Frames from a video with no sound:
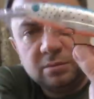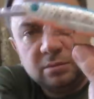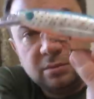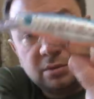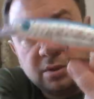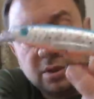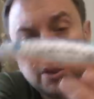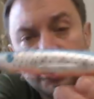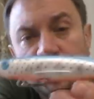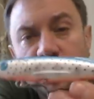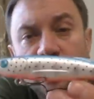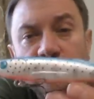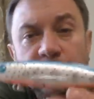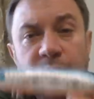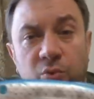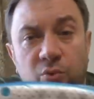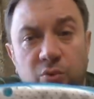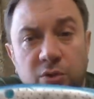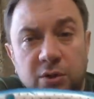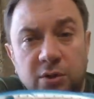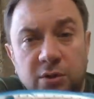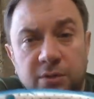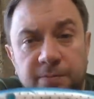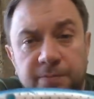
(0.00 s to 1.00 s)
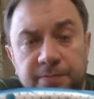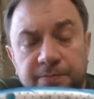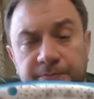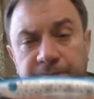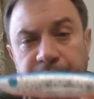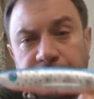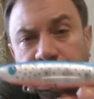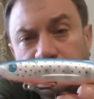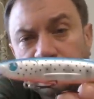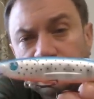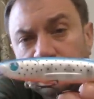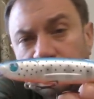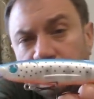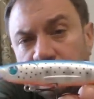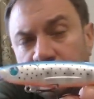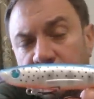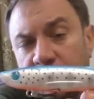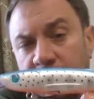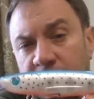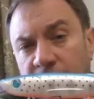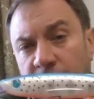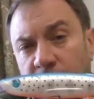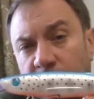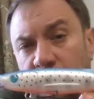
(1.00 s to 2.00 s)
рыжее пузо.
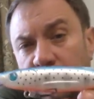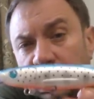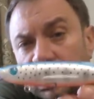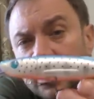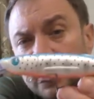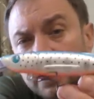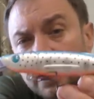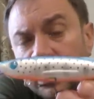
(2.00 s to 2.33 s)
Вот.